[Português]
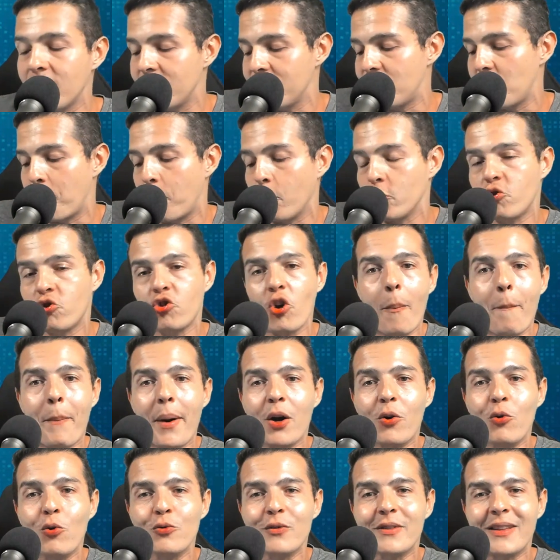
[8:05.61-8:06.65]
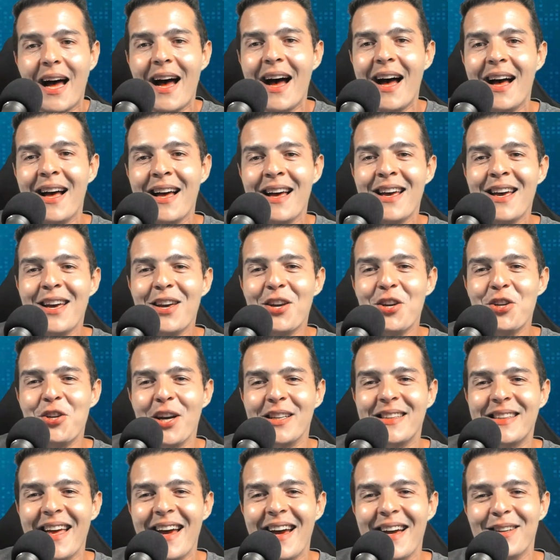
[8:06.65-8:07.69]
tipo, só perguntar e já
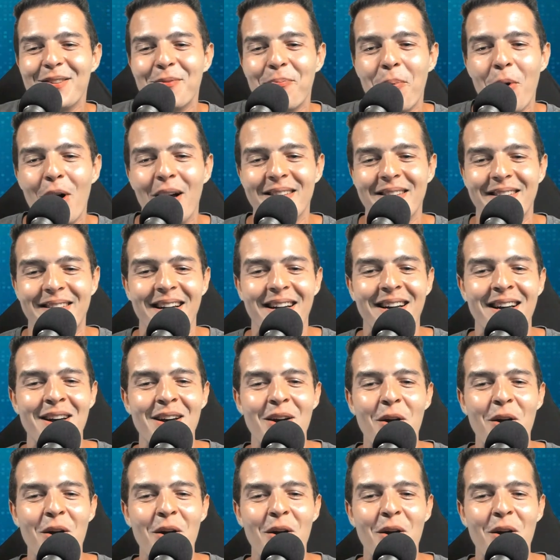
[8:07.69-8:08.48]
tem a resposta?